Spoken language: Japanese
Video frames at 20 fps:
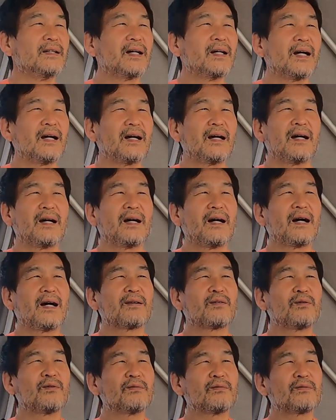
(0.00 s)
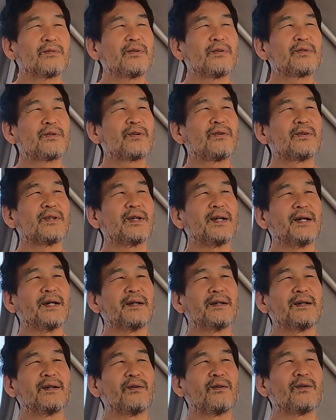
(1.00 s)
いやー本当に今日ね
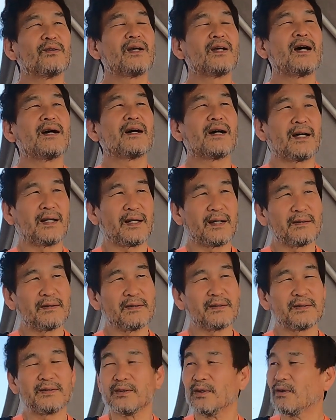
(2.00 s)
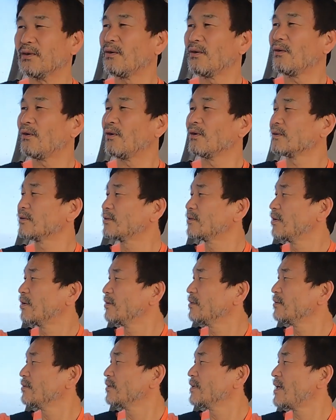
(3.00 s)
穏やかなんですよ。ほ
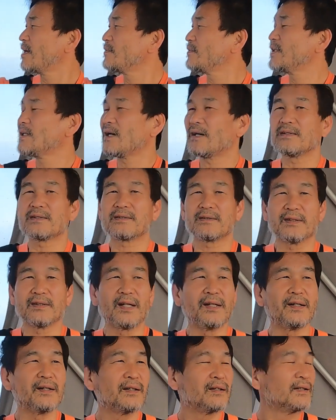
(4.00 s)
とんど波ないですね。